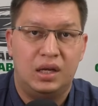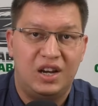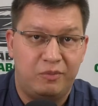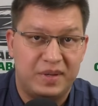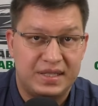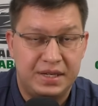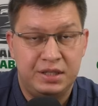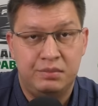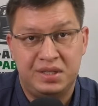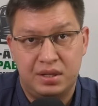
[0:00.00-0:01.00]
А в
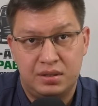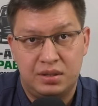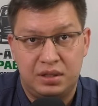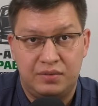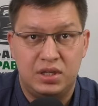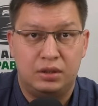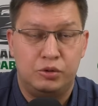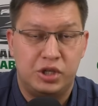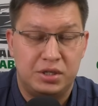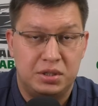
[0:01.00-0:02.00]
последний месяц среди всех
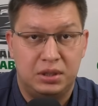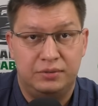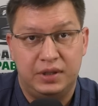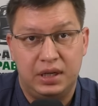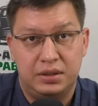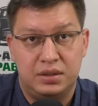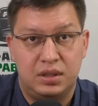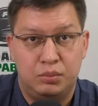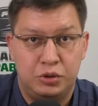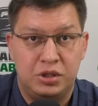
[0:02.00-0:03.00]
участников
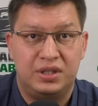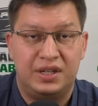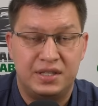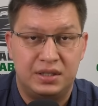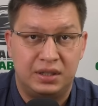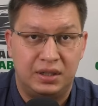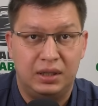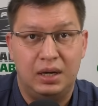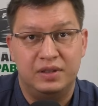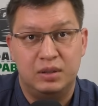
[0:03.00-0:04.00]
акции будет разыгран
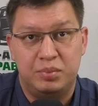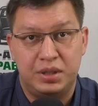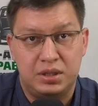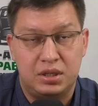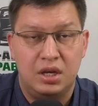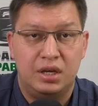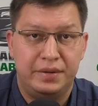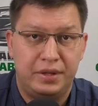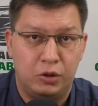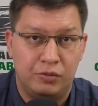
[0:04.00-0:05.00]
главный приз –
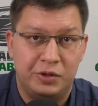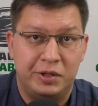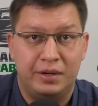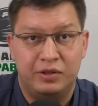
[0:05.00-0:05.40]
это новенький